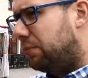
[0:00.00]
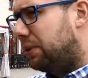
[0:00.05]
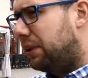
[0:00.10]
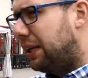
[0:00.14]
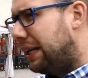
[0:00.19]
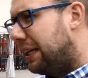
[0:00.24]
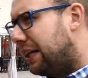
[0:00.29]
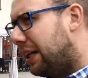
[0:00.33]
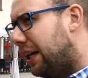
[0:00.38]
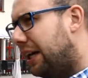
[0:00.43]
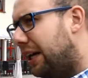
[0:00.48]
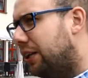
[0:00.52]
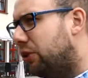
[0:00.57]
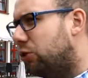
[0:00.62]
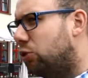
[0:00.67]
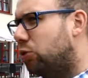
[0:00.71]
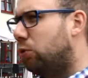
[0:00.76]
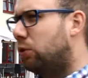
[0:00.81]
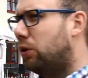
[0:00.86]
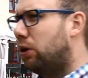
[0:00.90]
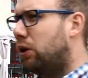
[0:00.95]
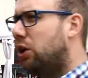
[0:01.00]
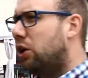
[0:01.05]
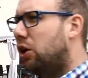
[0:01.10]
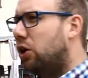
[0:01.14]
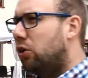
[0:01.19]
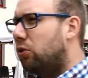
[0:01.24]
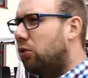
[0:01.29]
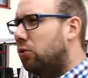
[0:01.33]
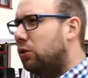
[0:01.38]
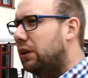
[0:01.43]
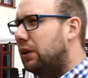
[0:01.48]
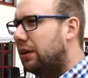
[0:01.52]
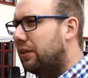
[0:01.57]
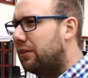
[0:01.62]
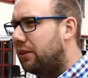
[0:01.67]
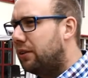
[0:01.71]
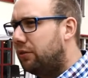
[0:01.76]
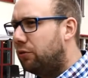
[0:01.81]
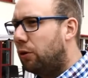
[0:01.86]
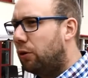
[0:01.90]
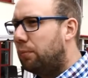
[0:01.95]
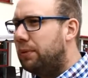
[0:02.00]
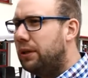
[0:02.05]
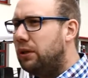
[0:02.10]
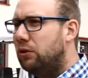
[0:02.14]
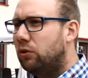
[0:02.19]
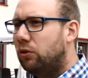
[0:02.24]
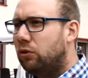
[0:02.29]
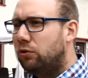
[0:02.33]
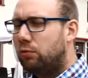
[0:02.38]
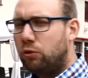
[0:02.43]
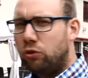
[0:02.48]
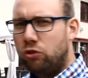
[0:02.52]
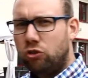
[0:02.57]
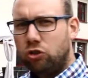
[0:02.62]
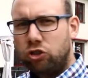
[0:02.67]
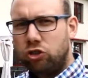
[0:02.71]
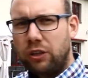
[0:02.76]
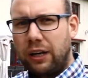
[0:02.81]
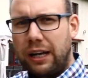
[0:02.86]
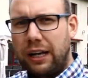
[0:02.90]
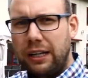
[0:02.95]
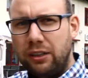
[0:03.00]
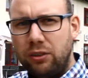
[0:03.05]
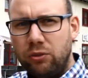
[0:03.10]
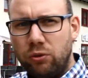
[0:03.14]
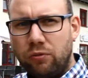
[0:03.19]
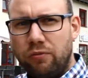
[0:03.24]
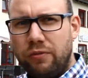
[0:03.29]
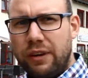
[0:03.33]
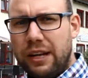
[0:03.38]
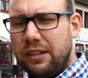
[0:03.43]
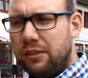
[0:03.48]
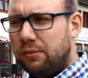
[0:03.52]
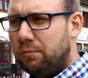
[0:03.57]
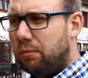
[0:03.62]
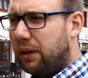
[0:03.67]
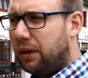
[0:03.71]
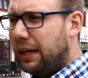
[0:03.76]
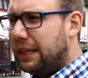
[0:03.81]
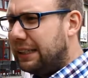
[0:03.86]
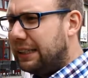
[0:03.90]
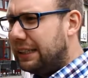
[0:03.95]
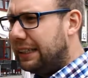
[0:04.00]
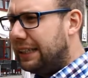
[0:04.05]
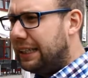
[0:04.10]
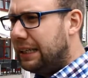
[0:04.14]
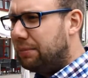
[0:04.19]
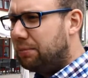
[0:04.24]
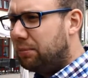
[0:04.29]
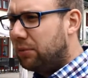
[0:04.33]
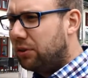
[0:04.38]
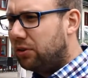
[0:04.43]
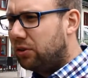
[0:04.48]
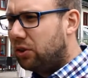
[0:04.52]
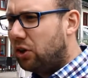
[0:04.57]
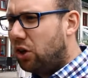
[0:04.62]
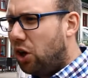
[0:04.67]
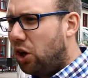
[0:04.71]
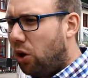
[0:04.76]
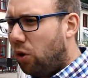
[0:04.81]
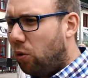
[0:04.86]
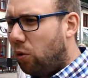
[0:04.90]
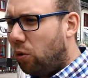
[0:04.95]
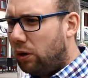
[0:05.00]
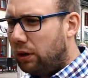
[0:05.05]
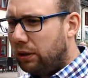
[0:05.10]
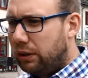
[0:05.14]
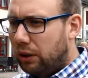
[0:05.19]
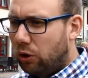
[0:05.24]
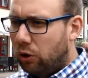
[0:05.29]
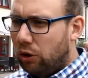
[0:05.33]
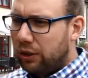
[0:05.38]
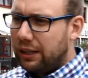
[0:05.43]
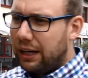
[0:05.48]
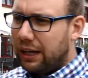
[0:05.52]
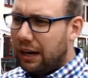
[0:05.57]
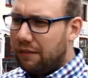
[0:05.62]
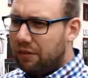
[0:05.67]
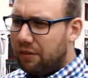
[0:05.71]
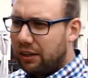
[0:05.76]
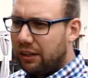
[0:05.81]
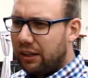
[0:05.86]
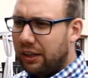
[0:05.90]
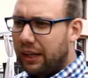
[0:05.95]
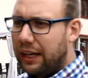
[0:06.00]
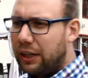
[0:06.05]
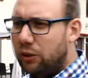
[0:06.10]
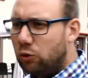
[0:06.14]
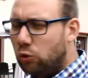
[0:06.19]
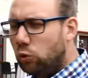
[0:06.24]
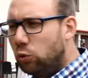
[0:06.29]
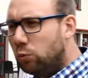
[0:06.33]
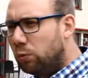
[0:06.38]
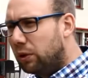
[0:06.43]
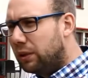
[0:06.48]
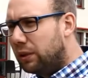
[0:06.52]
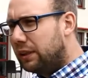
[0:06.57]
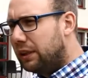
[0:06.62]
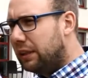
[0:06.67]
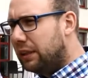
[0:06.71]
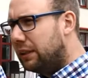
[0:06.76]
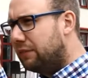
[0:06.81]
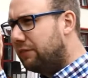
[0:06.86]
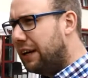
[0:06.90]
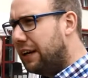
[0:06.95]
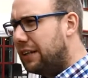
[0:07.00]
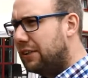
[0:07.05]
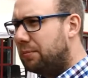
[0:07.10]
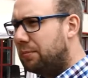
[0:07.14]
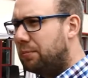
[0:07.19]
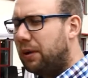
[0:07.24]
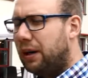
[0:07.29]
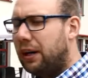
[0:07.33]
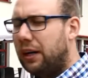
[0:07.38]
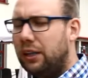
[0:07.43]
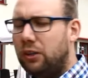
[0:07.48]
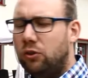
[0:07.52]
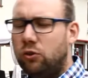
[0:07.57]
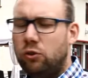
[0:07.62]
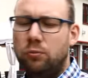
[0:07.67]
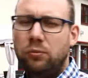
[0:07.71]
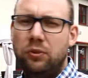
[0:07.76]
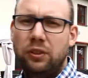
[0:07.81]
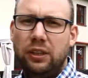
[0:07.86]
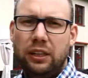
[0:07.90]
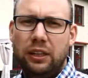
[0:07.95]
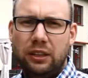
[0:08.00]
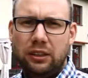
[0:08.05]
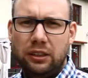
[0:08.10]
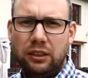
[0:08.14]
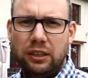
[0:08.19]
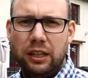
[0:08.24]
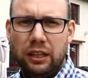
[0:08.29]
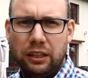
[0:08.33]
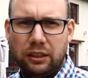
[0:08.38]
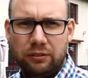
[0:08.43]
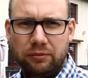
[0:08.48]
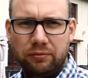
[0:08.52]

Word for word: mit einem kleinen Tor, sodass die Verbindung zwischen Strand und Wellnessbereich gegeben ist und die Leute einfach direkt über den Wellnessbereich zum See hingelangen.